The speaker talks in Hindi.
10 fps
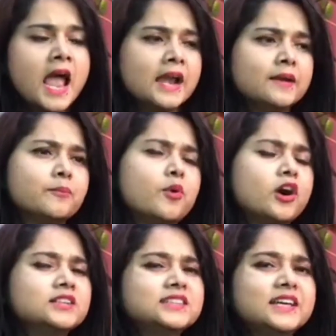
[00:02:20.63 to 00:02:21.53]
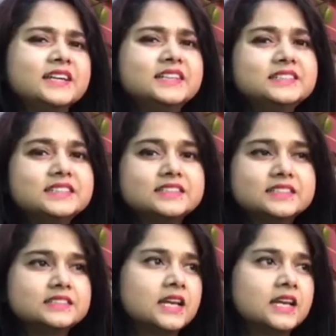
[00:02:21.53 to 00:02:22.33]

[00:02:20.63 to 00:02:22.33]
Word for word: एंड बहुत सारे डिजीजेज